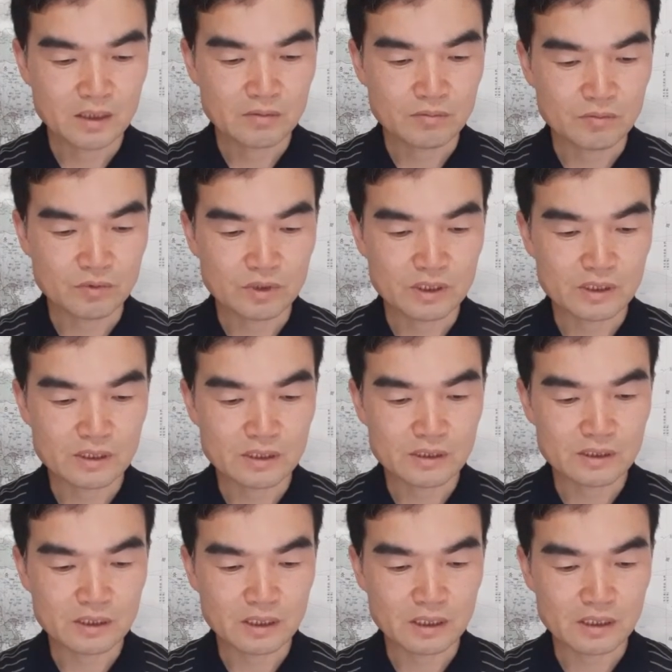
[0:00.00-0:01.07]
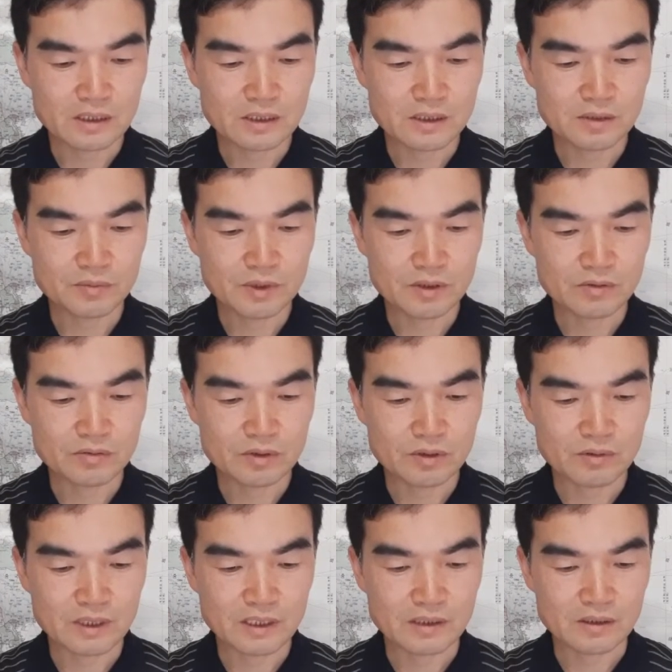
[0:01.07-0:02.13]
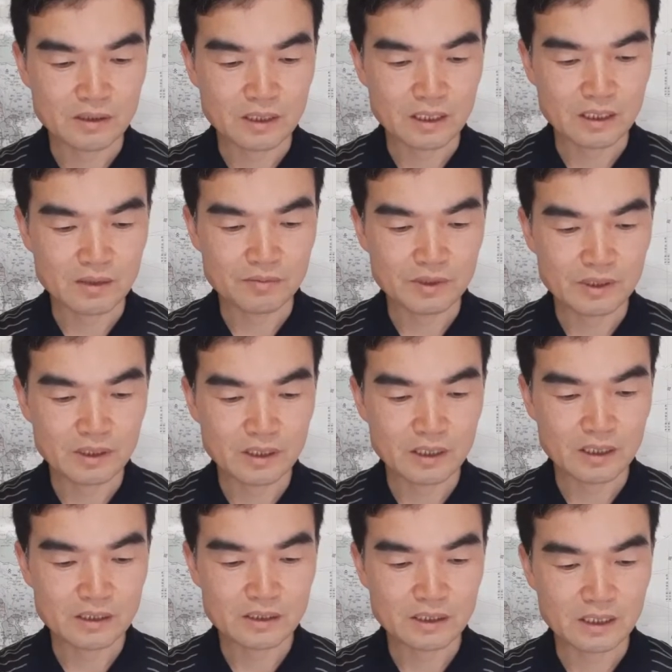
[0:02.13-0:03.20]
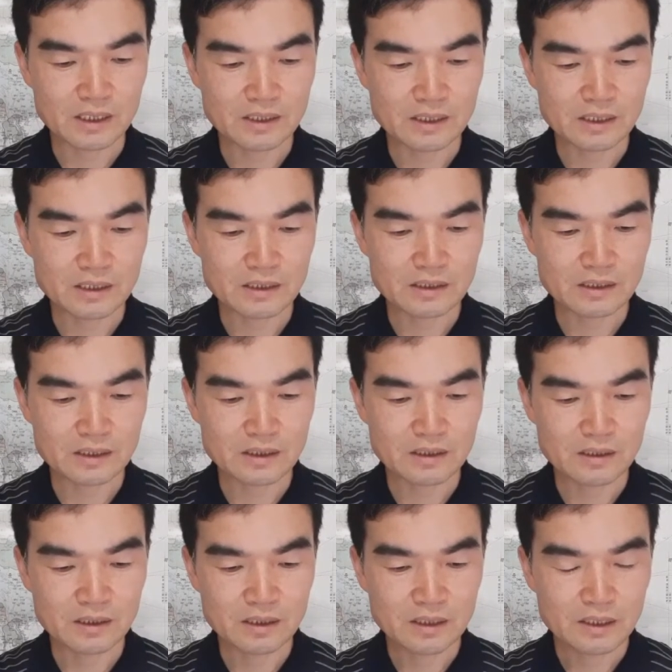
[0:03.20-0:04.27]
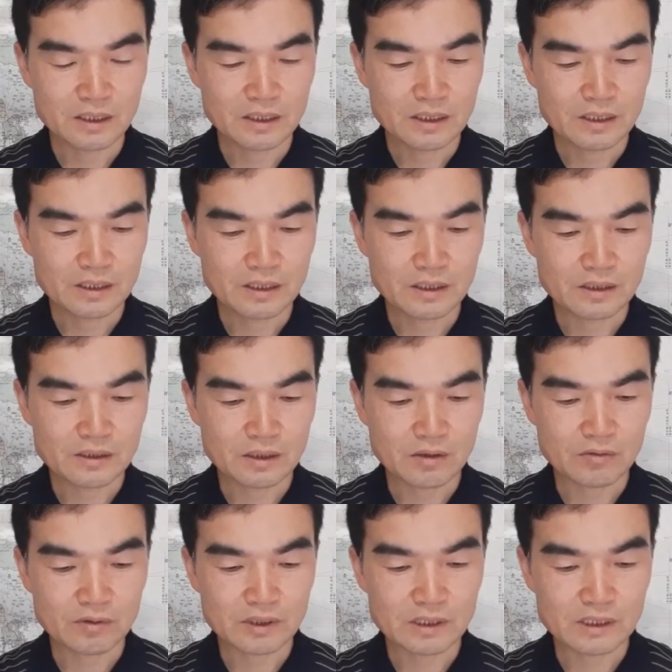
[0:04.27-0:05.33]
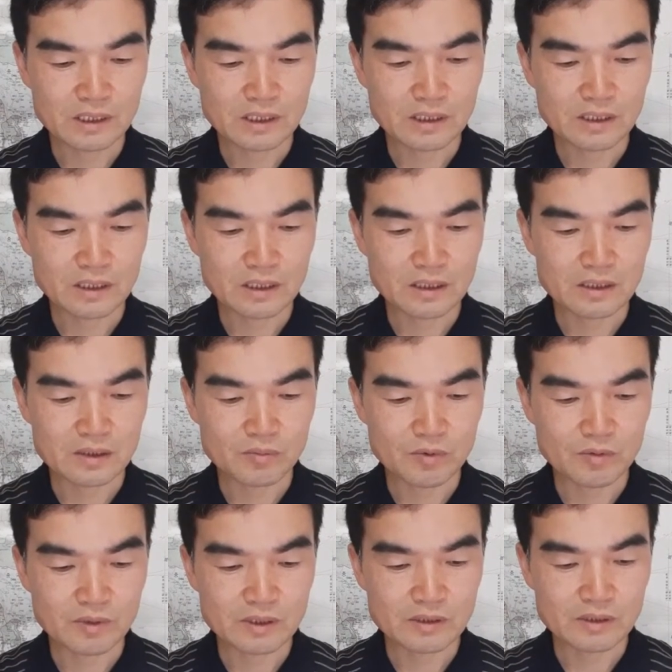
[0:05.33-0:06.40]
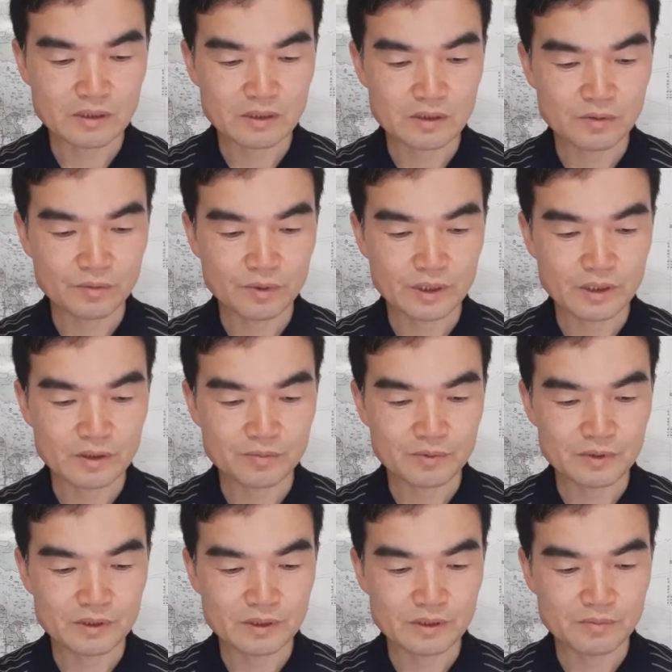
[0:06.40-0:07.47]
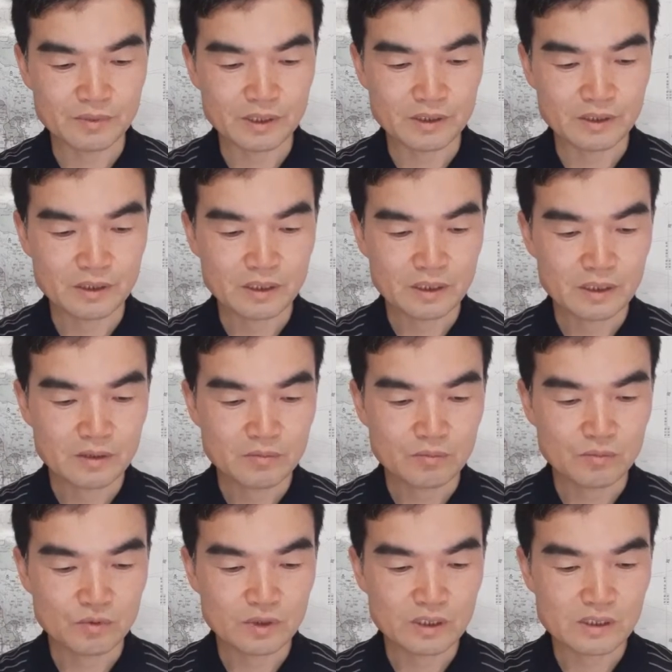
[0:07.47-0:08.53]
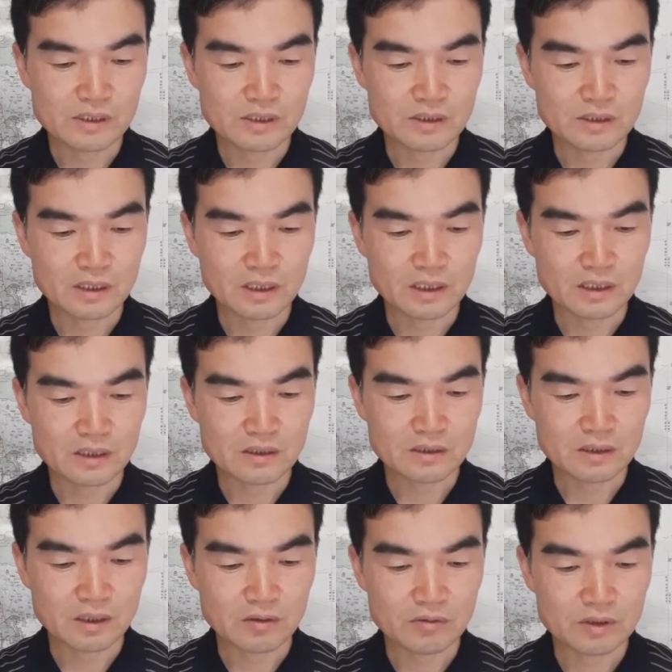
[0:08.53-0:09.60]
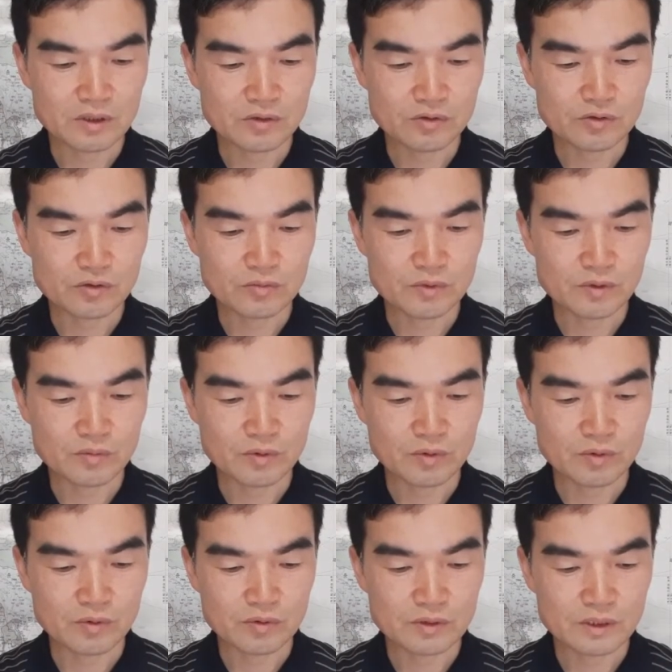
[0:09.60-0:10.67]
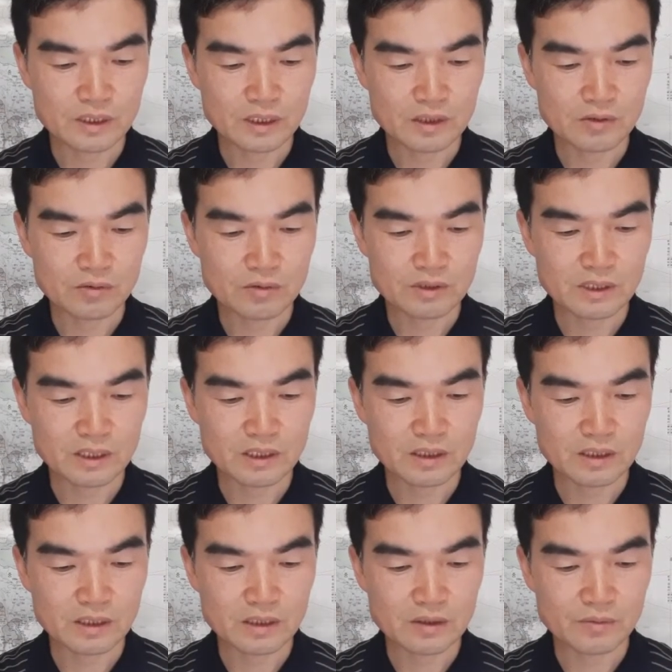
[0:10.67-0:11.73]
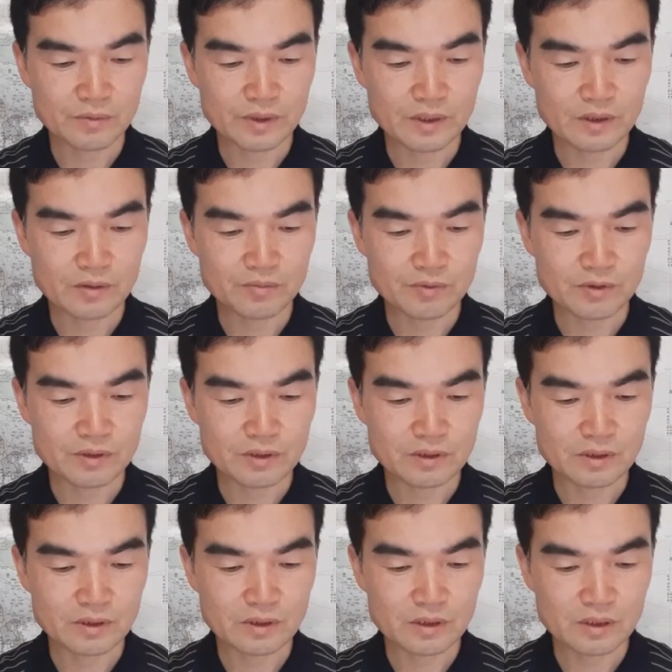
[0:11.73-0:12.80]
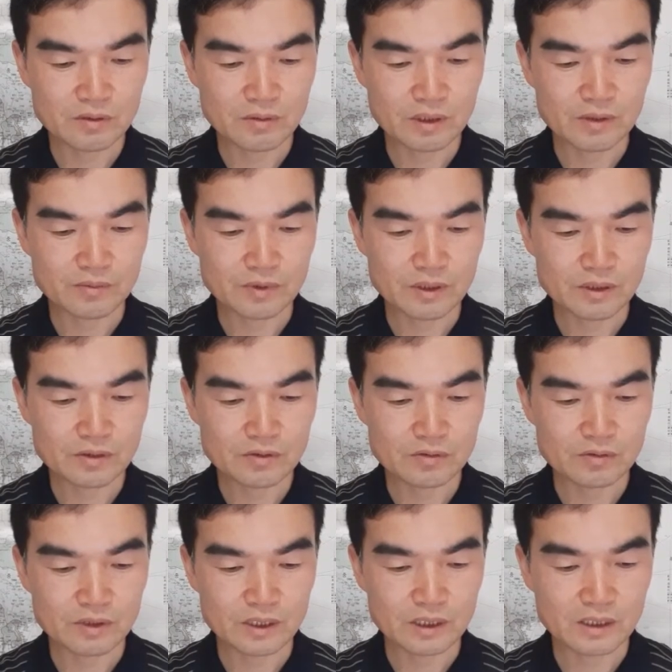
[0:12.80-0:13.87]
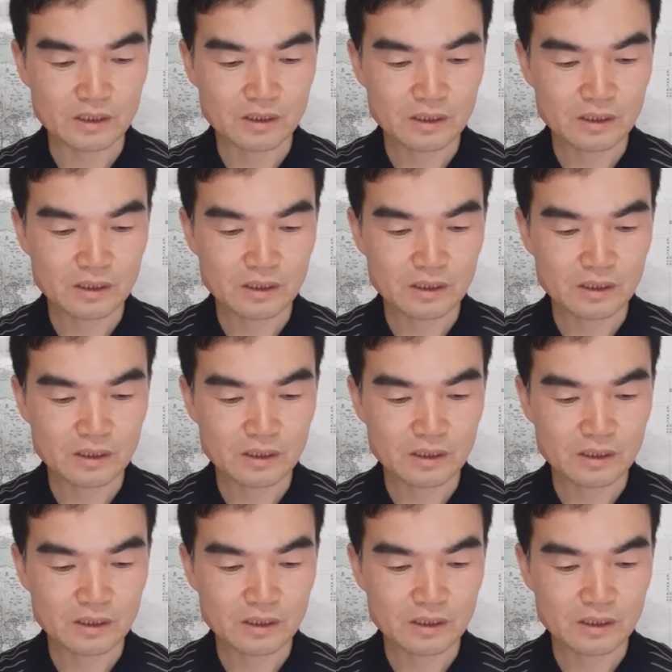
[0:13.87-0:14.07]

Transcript: 무기를 든 자가 심히 두려워하여 감히 행하지 아니하는지라. 이에 사울이 자기의 칼을 뽑아서 그 위에 엎드려지매 무기를 든 자가 사울이 죽음을 보고 자기도 자기 칼 위에 엎드려져 그와 함께 죽으니라.